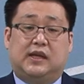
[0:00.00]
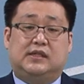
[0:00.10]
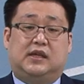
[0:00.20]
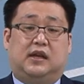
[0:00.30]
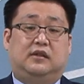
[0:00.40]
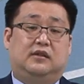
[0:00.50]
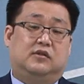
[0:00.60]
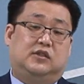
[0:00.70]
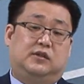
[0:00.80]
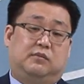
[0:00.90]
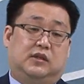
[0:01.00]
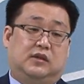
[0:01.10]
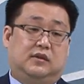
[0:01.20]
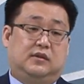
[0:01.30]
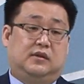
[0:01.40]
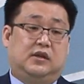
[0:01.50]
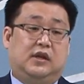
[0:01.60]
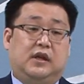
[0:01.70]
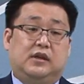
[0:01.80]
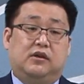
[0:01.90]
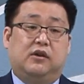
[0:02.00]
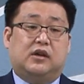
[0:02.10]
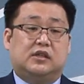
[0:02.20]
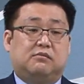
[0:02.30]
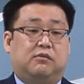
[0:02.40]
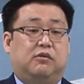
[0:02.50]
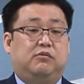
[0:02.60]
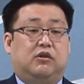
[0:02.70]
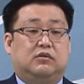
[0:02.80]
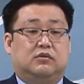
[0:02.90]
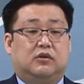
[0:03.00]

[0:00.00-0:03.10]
하지 않는 것입니다. 여기까지만 보면